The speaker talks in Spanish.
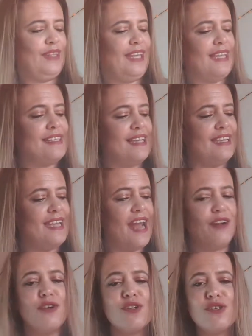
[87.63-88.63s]
que
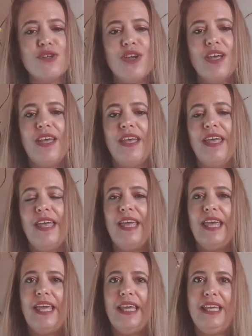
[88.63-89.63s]
enseñaros.
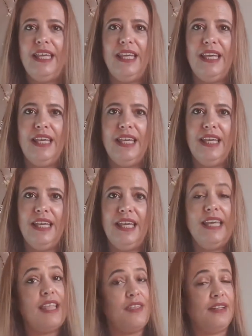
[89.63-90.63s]

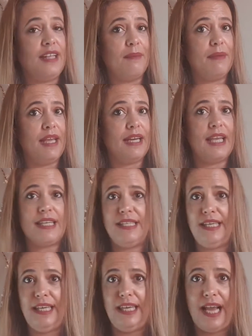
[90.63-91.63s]
Y, decir también que
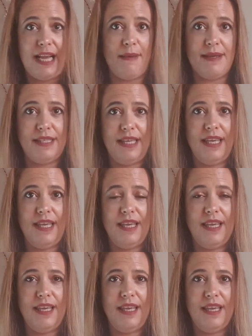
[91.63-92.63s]
si acabas
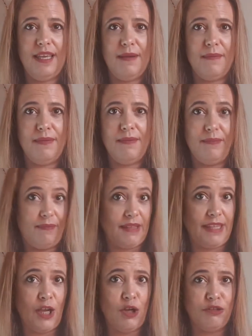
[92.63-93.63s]
de,
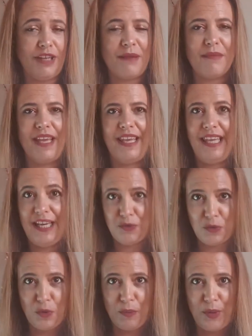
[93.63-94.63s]
de encontrarme y eres
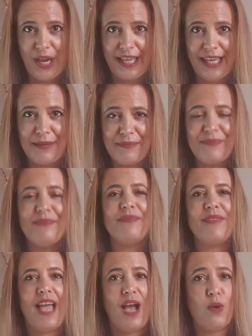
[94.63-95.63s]
nuevo por aquí,
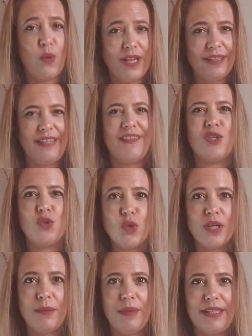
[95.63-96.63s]
acuérdate de
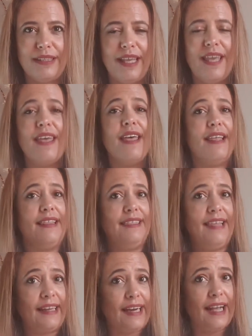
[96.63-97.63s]
suscribirte,
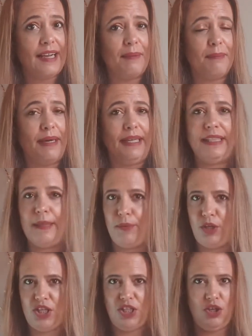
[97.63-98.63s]
darle a la campanita
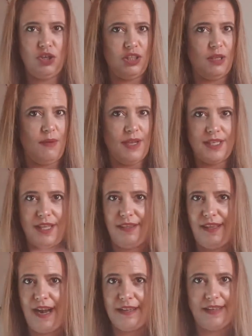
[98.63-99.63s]
porque si no no te vas a
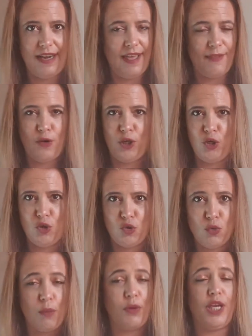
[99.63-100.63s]
enterar de nada de lo que yo
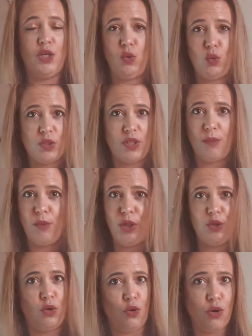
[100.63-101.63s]
subo porque YouTube está un
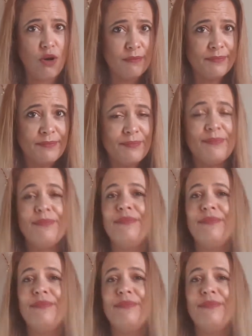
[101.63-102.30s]
poquito loco.